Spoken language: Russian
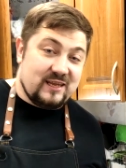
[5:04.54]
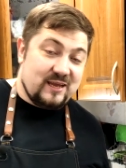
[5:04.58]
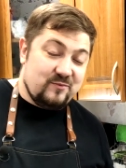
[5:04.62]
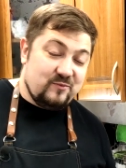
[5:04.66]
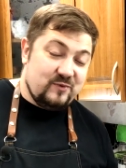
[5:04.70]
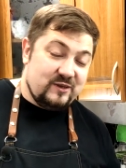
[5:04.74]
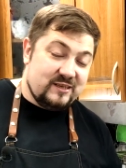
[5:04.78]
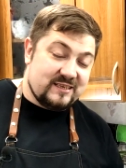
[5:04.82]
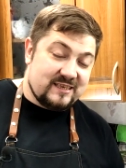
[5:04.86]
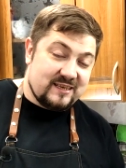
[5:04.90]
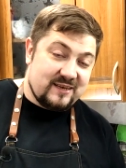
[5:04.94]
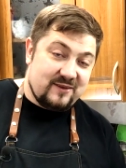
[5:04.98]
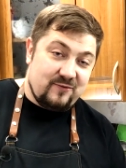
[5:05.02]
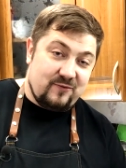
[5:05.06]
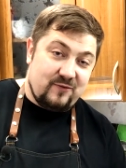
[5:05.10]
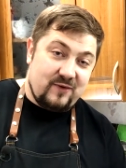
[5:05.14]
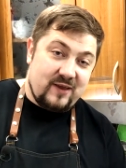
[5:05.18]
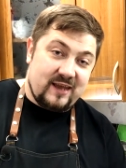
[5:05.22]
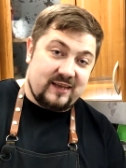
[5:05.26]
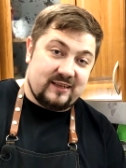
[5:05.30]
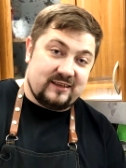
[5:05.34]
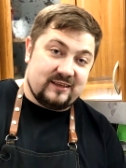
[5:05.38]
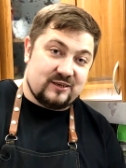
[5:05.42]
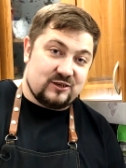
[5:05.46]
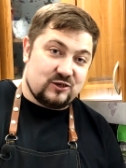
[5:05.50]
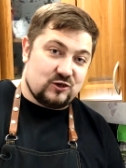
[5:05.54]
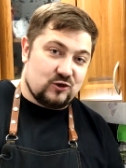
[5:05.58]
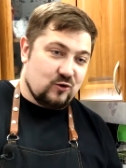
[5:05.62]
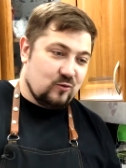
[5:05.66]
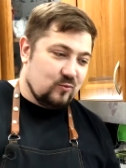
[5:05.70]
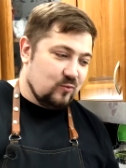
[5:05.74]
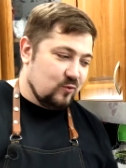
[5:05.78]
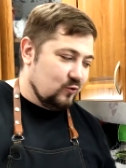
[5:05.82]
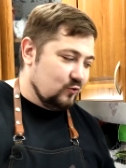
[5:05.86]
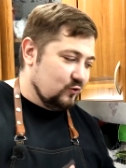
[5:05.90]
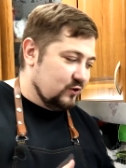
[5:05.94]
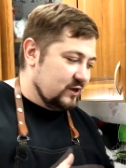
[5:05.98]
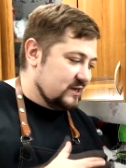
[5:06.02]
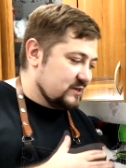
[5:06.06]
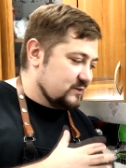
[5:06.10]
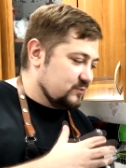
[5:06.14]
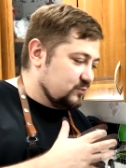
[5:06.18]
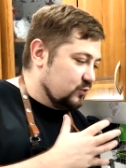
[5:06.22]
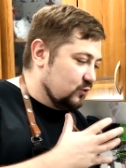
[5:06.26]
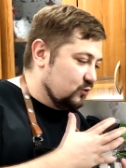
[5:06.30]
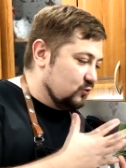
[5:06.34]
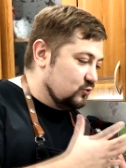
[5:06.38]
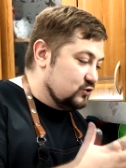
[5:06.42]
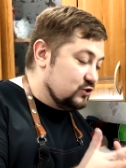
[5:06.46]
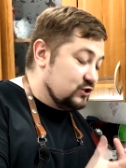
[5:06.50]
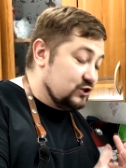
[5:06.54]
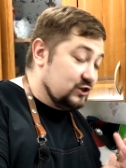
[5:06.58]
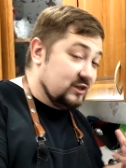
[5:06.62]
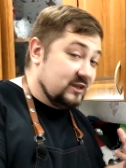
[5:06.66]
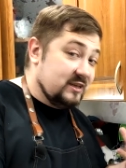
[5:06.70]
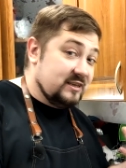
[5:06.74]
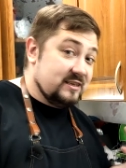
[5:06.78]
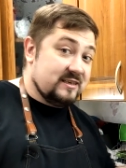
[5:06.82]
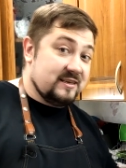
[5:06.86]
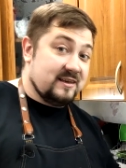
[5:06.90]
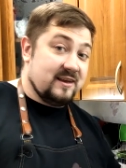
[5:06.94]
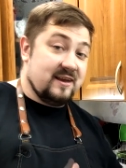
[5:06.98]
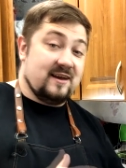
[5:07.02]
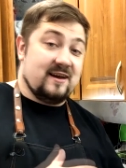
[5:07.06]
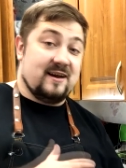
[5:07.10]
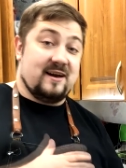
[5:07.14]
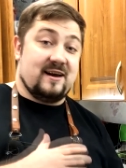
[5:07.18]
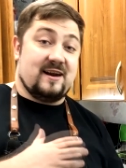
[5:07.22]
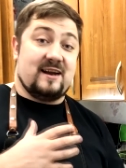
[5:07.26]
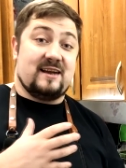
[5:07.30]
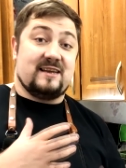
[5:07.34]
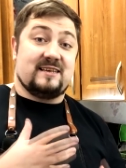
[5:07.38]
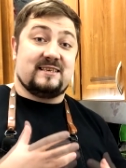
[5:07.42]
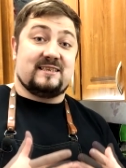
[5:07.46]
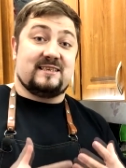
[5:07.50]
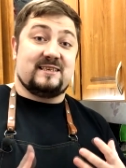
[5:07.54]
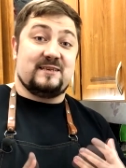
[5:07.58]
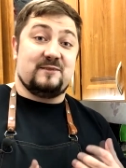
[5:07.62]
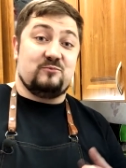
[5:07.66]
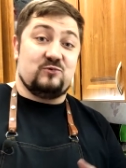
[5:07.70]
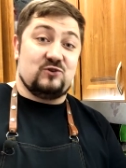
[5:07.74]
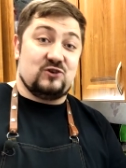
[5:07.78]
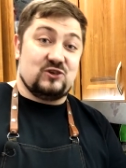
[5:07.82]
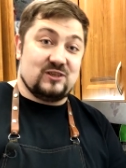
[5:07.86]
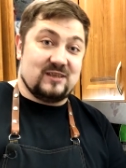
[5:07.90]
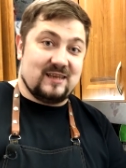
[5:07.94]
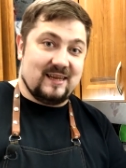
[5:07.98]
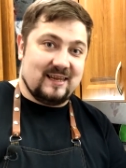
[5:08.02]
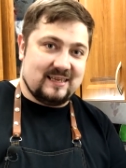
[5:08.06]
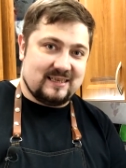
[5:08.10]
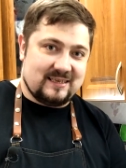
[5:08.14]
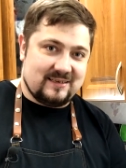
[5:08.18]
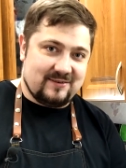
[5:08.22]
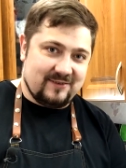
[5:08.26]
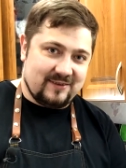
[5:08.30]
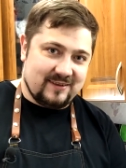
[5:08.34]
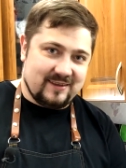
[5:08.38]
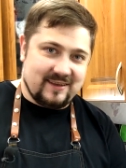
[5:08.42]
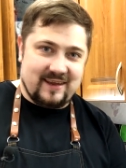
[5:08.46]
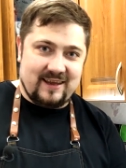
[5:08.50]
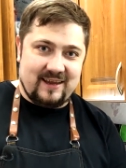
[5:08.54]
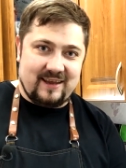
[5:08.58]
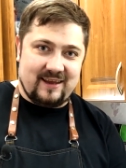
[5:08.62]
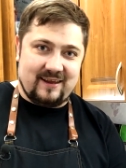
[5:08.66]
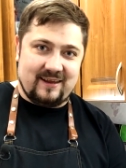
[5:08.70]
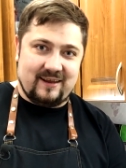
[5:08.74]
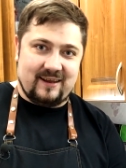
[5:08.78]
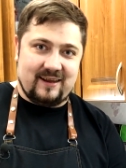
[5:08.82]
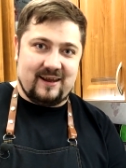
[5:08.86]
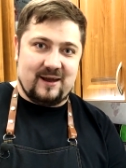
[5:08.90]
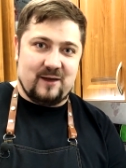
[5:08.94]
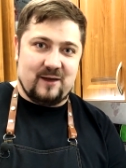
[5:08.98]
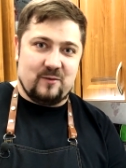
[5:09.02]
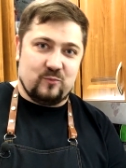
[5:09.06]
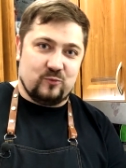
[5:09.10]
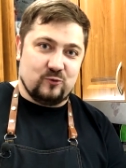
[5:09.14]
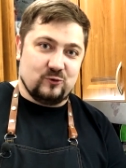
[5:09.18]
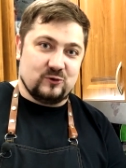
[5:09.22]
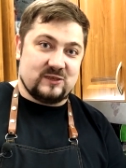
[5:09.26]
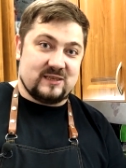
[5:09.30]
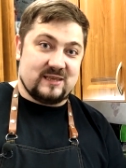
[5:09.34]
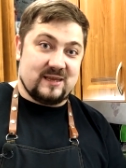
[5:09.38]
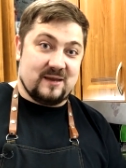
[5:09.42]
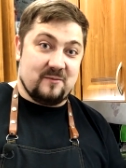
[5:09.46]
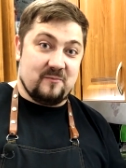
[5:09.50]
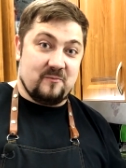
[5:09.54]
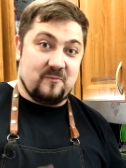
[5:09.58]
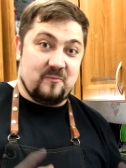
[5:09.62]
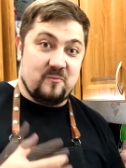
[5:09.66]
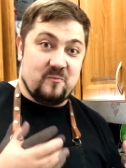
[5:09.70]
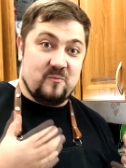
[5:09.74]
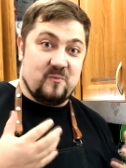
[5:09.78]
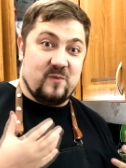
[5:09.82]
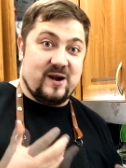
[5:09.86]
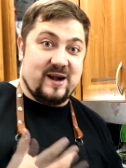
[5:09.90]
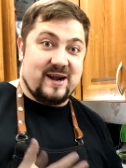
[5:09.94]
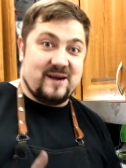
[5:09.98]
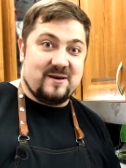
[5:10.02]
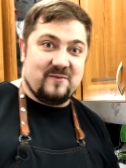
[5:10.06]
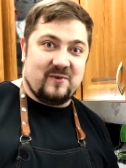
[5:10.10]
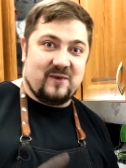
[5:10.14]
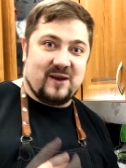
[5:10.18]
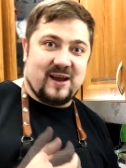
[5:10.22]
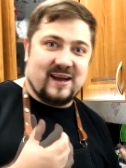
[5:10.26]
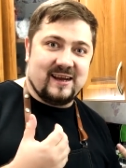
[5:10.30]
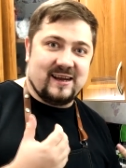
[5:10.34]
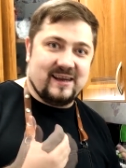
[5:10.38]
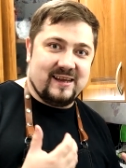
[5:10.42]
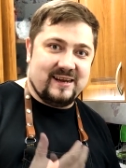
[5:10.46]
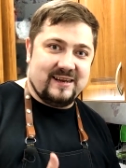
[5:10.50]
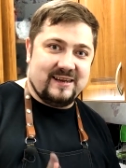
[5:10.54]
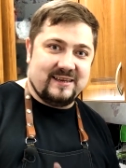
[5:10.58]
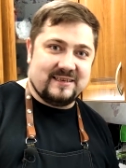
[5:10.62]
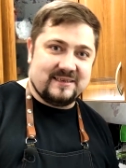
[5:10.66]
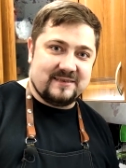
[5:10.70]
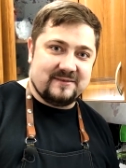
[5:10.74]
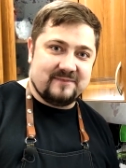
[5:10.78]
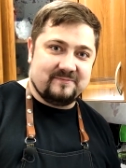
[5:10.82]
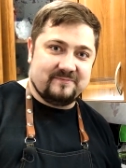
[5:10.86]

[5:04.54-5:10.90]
добиться эффекта, чтобы у нас получилась рассыпчатая цветная капуста, прям как рис.